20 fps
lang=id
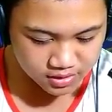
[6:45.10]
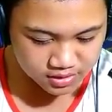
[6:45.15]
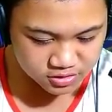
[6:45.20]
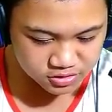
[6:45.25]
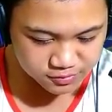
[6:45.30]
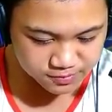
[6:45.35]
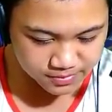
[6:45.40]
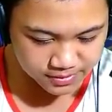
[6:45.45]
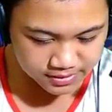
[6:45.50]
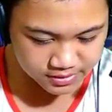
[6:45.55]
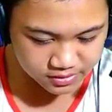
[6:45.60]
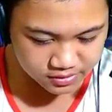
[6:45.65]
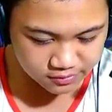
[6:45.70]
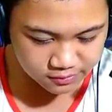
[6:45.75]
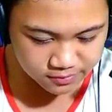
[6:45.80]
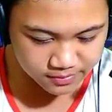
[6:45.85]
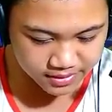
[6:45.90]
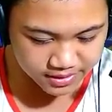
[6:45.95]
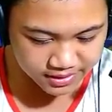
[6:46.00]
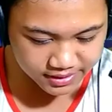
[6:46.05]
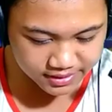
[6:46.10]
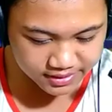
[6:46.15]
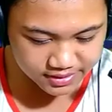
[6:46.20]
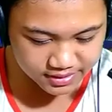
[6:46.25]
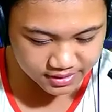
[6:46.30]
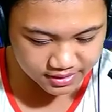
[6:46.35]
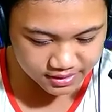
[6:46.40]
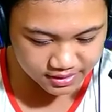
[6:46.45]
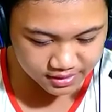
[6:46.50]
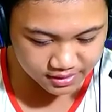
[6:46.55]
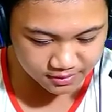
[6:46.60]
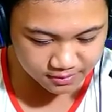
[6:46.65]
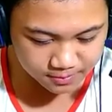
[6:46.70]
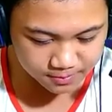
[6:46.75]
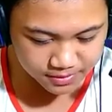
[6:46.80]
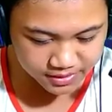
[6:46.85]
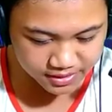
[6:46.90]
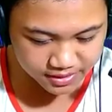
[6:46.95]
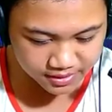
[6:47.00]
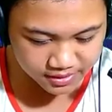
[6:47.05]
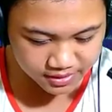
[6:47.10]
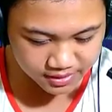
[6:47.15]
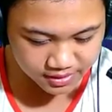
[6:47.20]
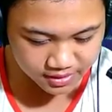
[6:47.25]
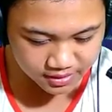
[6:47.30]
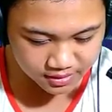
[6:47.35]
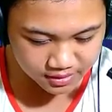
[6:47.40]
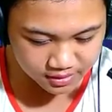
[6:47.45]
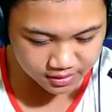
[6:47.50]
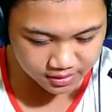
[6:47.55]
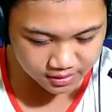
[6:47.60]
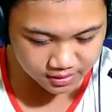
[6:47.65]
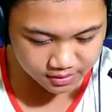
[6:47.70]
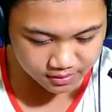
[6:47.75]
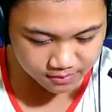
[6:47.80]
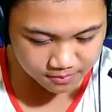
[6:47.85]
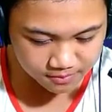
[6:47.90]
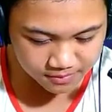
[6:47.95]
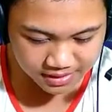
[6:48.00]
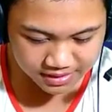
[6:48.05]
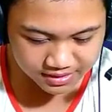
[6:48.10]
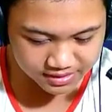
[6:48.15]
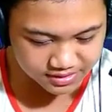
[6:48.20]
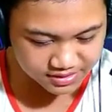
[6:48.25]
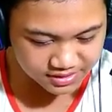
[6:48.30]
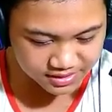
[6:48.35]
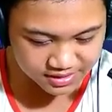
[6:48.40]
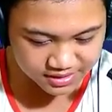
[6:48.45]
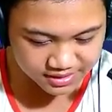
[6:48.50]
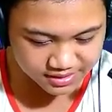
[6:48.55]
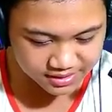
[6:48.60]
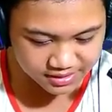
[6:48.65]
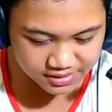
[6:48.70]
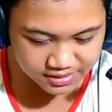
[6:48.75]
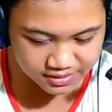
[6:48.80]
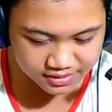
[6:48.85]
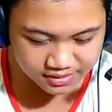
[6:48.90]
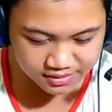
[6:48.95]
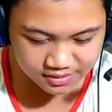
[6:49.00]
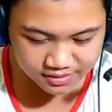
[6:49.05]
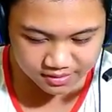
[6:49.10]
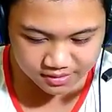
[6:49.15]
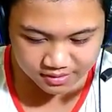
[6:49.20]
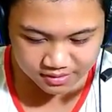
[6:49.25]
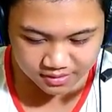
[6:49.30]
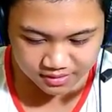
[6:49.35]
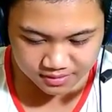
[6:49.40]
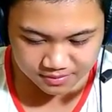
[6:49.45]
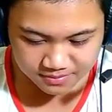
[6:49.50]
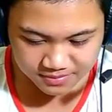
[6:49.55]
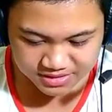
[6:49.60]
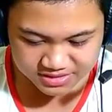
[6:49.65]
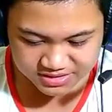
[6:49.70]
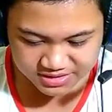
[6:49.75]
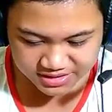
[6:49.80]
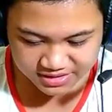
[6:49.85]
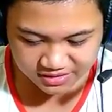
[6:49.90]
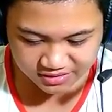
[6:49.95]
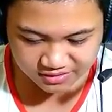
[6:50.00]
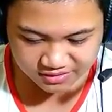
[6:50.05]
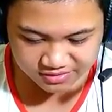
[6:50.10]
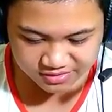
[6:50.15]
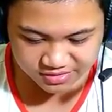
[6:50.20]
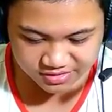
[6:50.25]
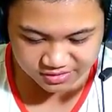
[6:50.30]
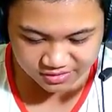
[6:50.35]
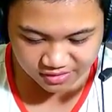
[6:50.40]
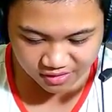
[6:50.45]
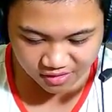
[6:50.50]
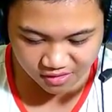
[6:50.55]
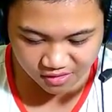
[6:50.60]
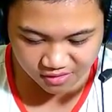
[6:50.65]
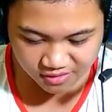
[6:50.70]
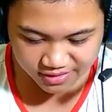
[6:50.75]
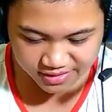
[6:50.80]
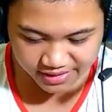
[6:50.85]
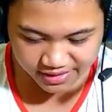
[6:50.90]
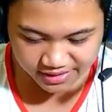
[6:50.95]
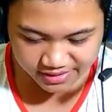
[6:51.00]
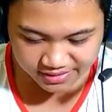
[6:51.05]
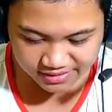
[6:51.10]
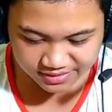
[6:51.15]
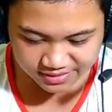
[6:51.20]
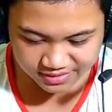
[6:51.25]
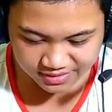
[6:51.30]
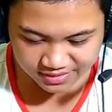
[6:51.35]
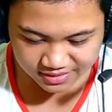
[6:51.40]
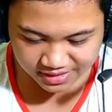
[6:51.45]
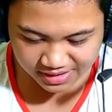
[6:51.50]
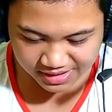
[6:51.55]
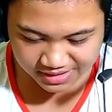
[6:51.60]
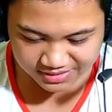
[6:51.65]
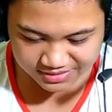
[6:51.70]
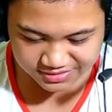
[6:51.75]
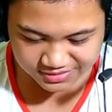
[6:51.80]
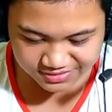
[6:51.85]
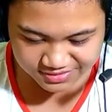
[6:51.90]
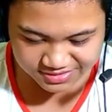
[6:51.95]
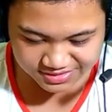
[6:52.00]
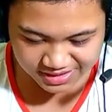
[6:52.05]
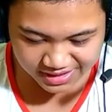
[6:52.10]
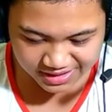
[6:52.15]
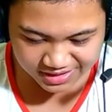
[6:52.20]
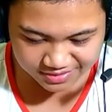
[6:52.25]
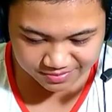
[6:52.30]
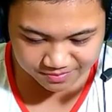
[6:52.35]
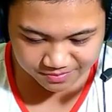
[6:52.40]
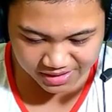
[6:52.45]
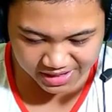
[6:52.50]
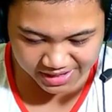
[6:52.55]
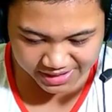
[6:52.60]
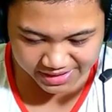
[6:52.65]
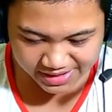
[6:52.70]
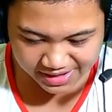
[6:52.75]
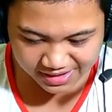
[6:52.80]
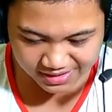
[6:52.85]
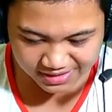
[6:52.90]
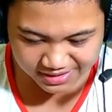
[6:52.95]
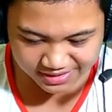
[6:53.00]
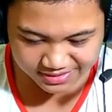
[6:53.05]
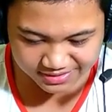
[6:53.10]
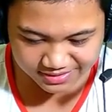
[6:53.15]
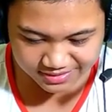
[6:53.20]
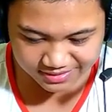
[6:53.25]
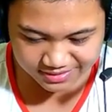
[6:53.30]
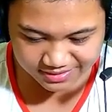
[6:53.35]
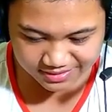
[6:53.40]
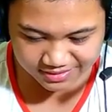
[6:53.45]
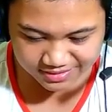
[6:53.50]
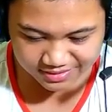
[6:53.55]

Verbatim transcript: harus bantu mereka biar mantai Mancai terus Oke okay. Langsung sekarat bayangkan